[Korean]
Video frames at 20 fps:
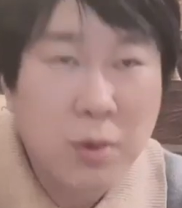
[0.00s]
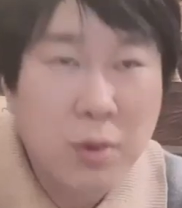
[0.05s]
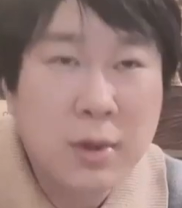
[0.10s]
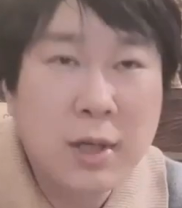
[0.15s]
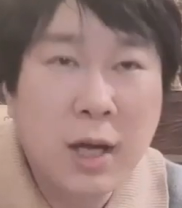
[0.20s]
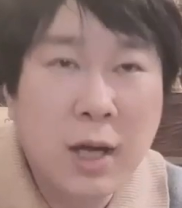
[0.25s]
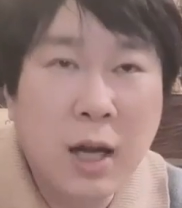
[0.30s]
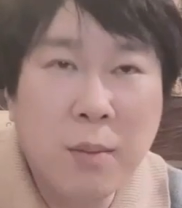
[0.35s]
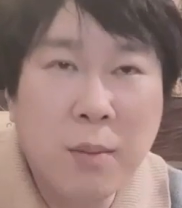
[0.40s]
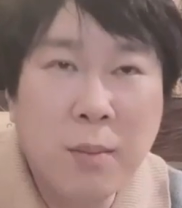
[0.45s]
뭐
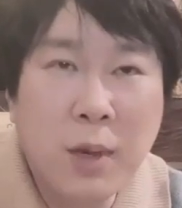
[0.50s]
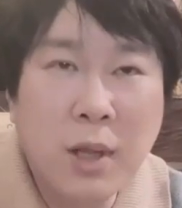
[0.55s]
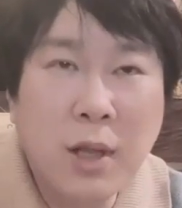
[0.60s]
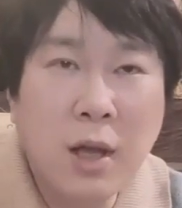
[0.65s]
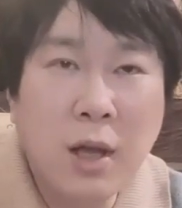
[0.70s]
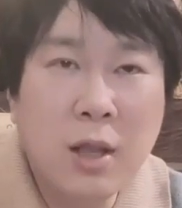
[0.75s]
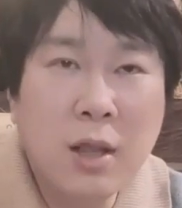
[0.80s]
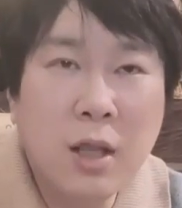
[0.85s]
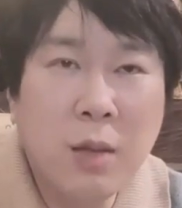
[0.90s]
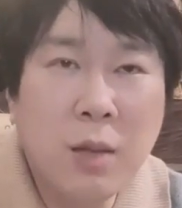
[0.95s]

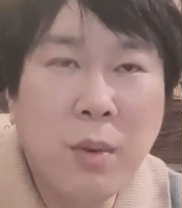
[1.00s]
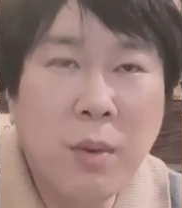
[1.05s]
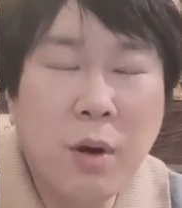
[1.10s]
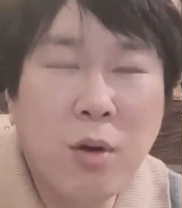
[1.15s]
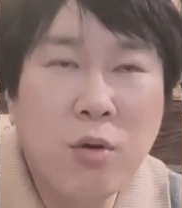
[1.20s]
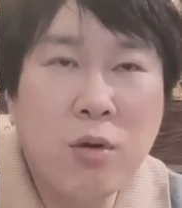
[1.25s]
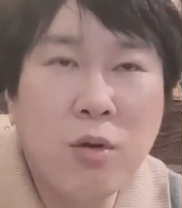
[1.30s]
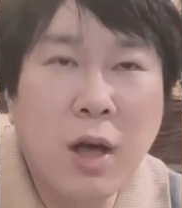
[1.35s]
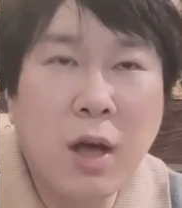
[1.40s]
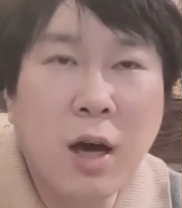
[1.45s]
사람마다
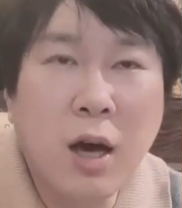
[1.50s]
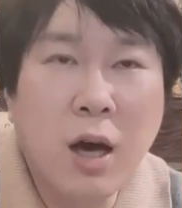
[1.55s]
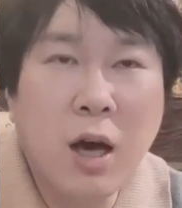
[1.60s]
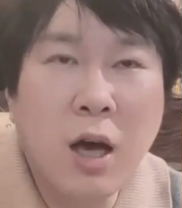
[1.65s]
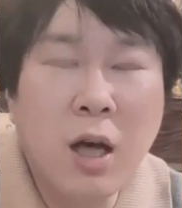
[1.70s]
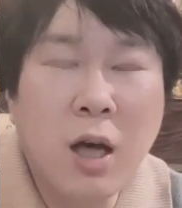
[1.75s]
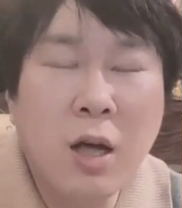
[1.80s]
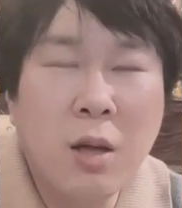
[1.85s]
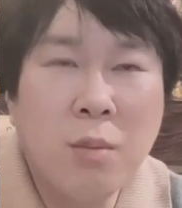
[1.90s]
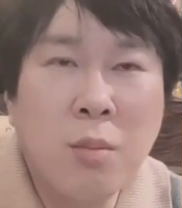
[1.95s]

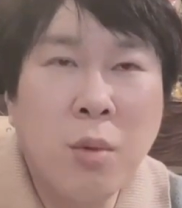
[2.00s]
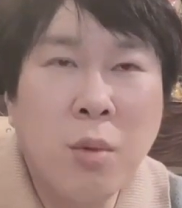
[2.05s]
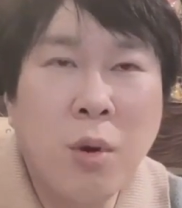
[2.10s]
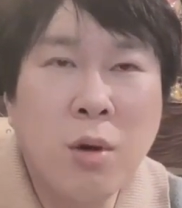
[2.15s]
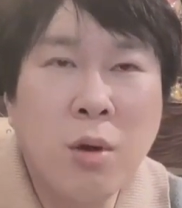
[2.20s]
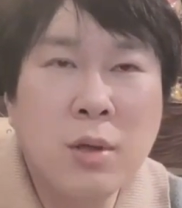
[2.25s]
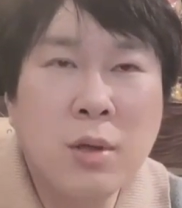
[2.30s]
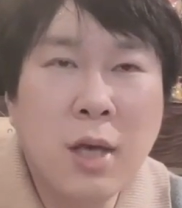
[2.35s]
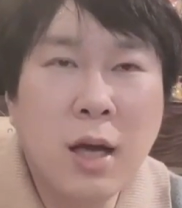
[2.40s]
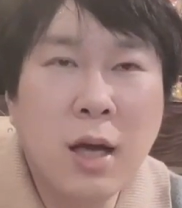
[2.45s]
띠별로다가
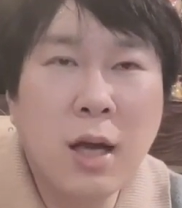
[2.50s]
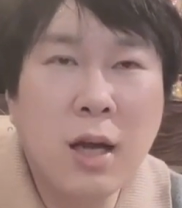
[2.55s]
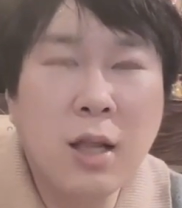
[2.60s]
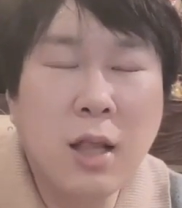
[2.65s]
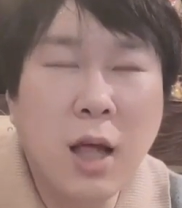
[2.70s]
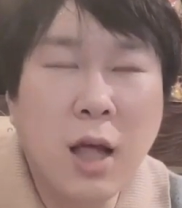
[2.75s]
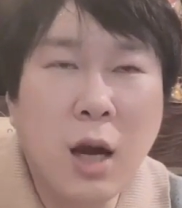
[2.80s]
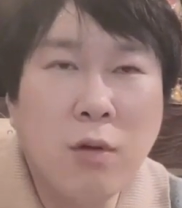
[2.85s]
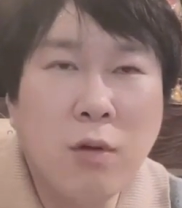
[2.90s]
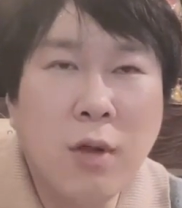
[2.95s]
뭐
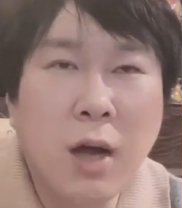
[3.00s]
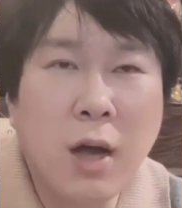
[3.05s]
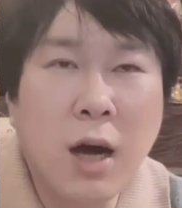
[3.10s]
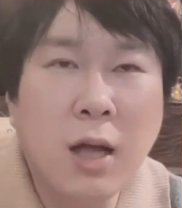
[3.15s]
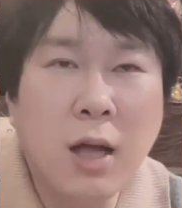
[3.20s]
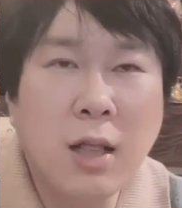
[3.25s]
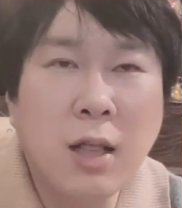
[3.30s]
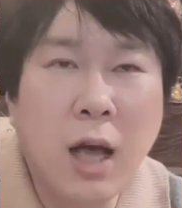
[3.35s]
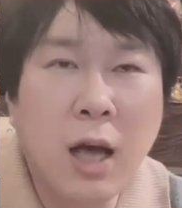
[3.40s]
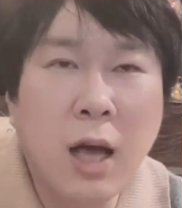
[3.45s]

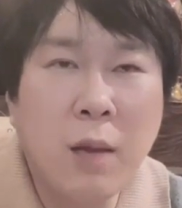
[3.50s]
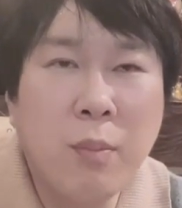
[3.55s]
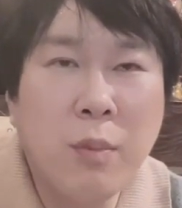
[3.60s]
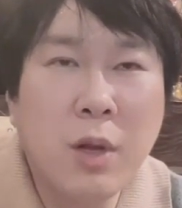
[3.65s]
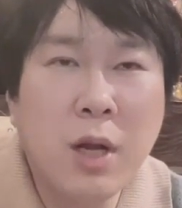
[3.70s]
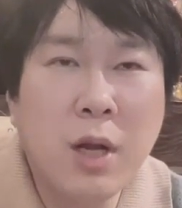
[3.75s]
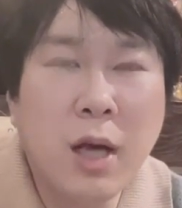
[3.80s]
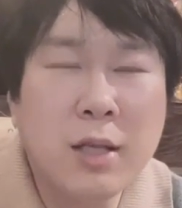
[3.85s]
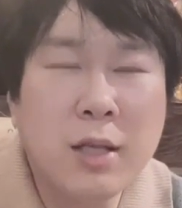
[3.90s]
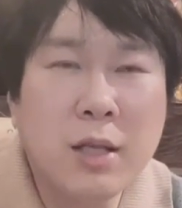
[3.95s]
생일달로다가 다
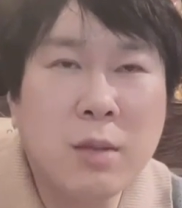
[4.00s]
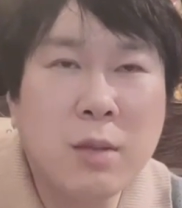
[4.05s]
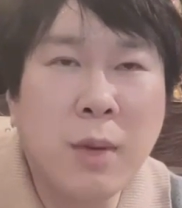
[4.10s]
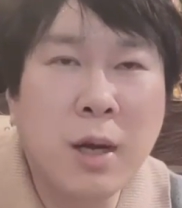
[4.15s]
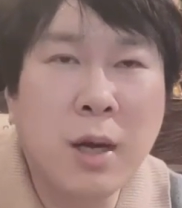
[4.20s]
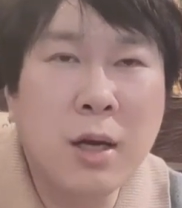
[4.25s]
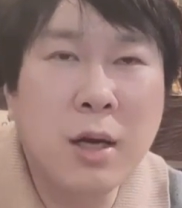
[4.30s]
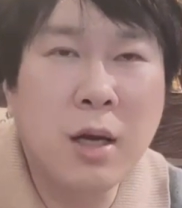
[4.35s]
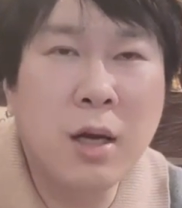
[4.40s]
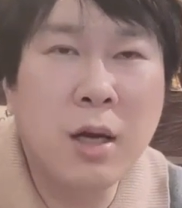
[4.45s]

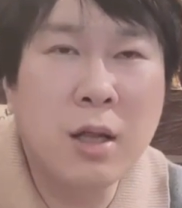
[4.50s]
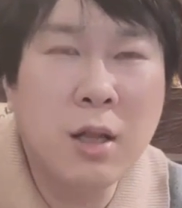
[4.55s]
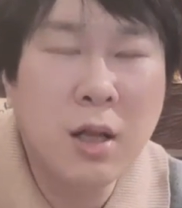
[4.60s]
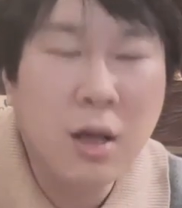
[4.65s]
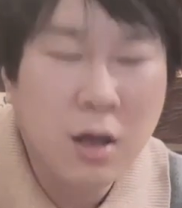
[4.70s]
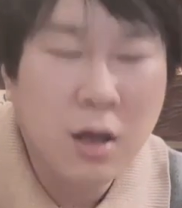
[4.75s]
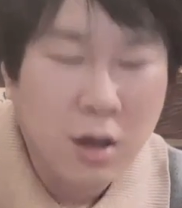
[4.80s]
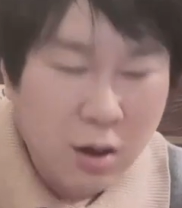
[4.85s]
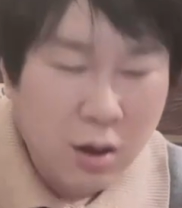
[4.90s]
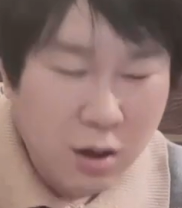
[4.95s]
힘들겠지만은
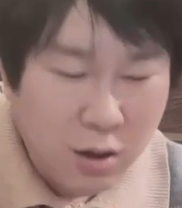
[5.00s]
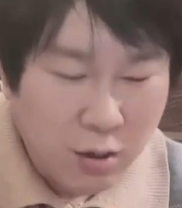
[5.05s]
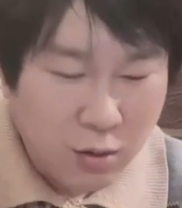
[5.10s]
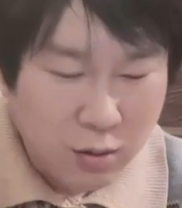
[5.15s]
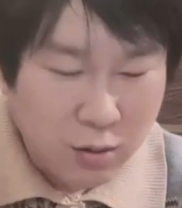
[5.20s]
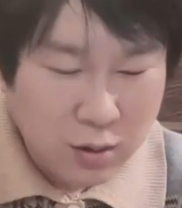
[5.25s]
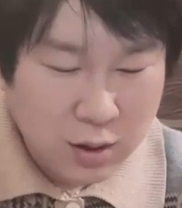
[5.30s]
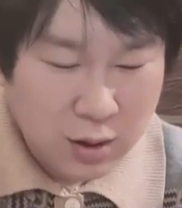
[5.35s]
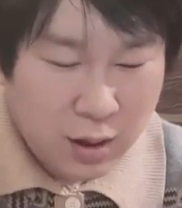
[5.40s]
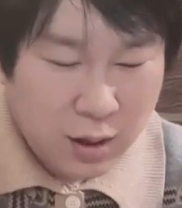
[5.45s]

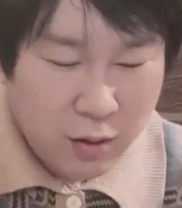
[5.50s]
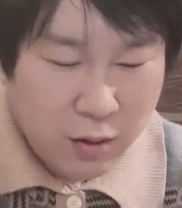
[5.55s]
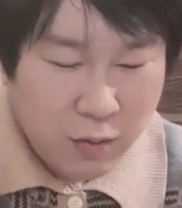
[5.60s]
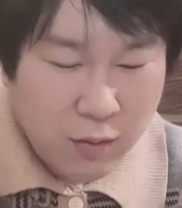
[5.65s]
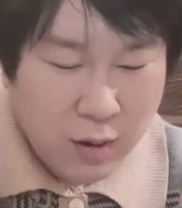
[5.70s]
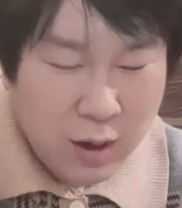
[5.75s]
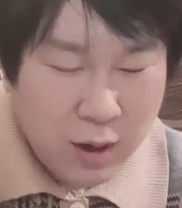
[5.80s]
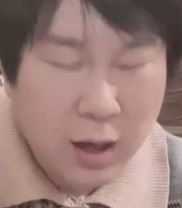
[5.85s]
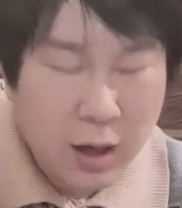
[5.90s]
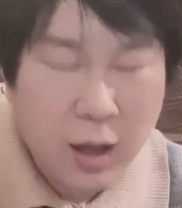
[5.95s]
어찌
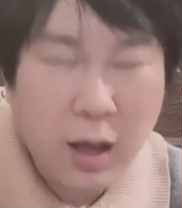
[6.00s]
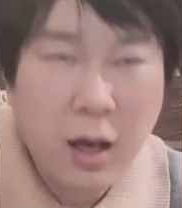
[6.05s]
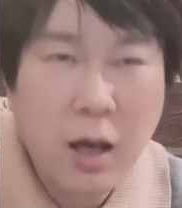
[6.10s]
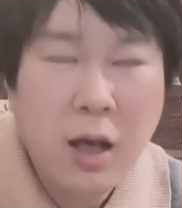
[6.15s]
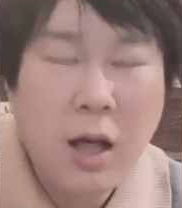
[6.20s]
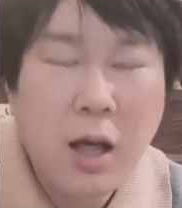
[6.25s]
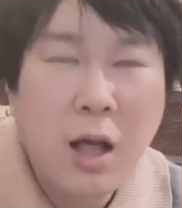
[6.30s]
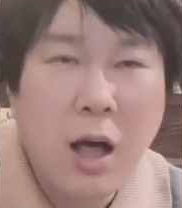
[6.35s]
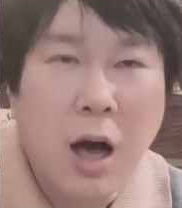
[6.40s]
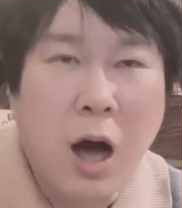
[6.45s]
됐건 간에
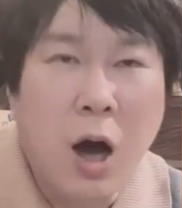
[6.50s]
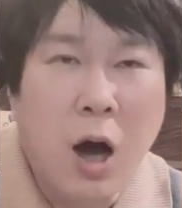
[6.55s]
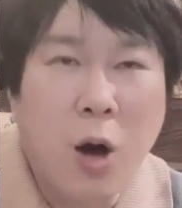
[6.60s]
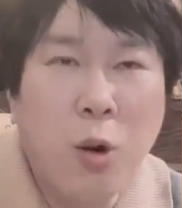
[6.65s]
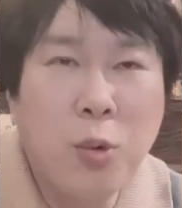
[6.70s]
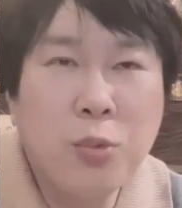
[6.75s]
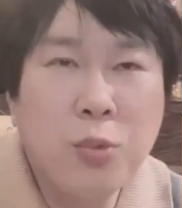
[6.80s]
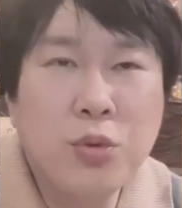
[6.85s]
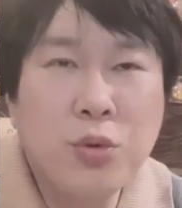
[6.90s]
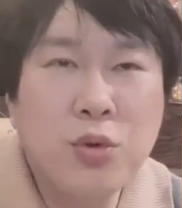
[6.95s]

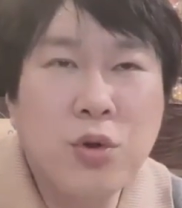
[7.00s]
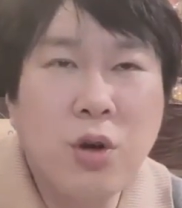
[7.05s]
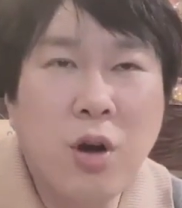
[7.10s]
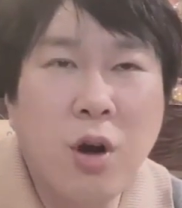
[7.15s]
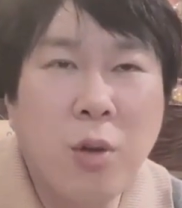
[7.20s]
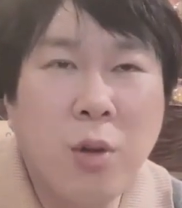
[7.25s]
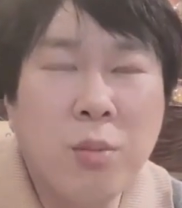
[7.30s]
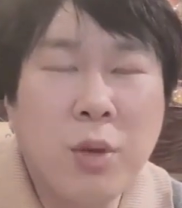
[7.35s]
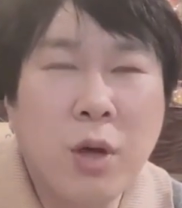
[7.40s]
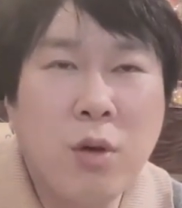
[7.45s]
아홉 수를
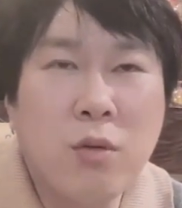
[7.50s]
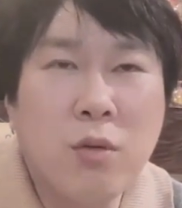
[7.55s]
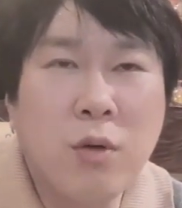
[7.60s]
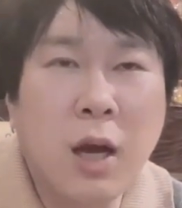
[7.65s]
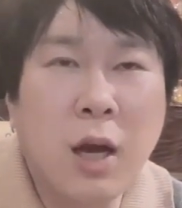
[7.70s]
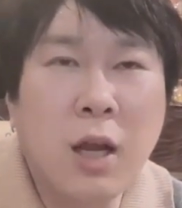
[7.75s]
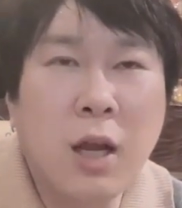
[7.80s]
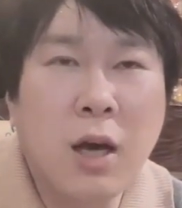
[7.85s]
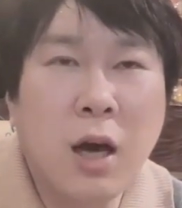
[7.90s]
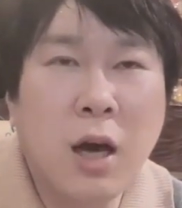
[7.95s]
넘기고
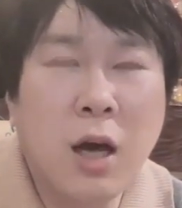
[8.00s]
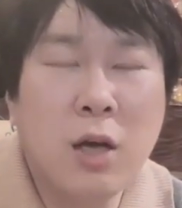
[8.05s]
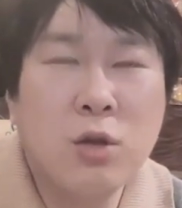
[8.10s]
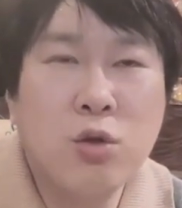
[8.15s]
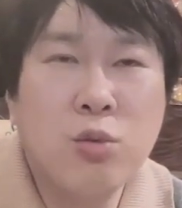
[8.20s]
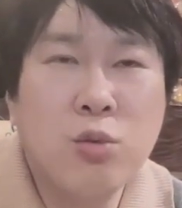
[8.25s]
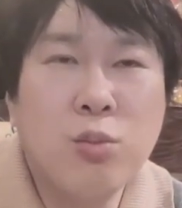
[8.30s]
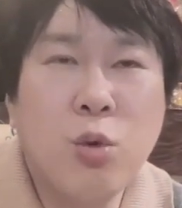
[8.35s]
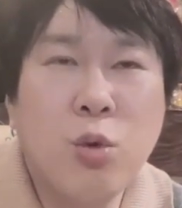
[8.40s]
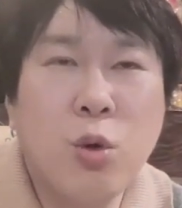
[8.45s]
나니까
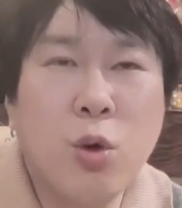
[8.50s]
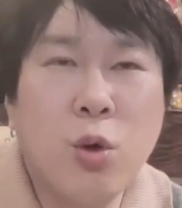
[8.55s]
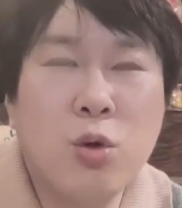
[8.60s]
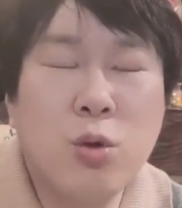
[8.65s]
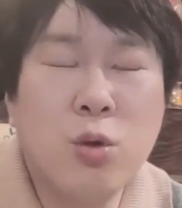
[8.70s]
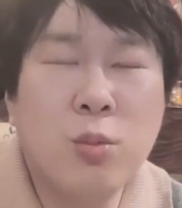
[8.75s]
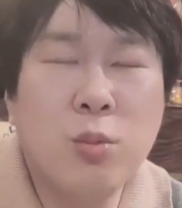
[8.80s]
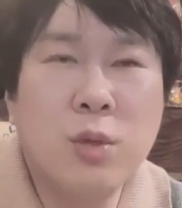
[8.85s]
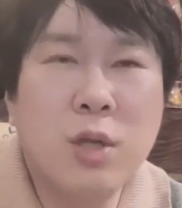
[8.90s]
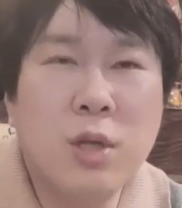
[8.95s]
숨통이
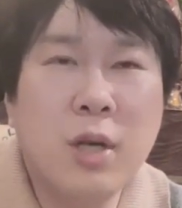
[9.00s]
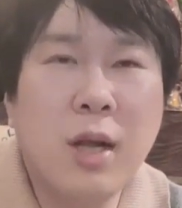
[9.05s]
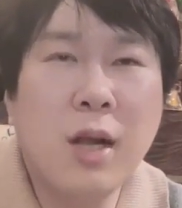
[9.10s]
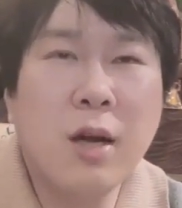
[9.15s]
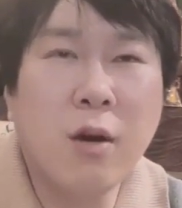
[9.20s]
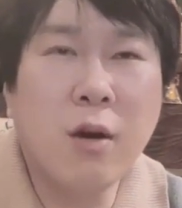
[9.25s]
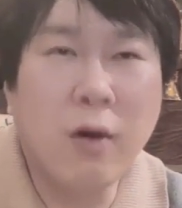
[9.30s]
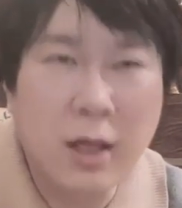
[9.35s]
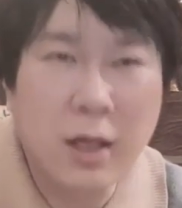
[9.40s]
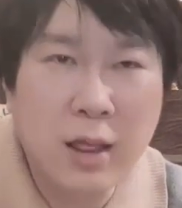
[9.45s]
좀 트일
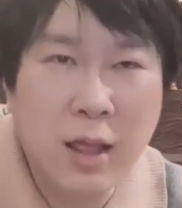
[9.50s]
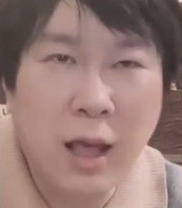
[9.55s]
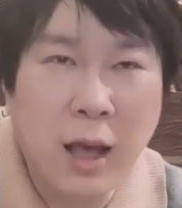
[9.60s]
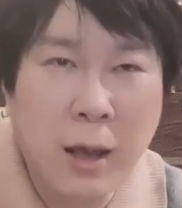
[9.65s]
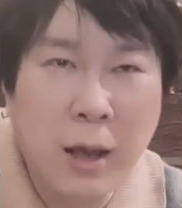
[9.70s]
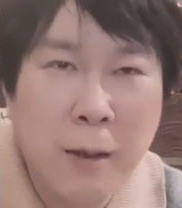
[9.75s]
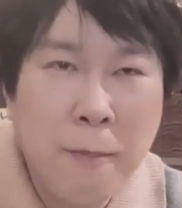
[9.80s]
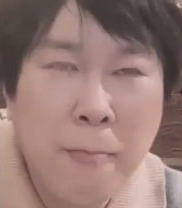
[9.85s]
것 같아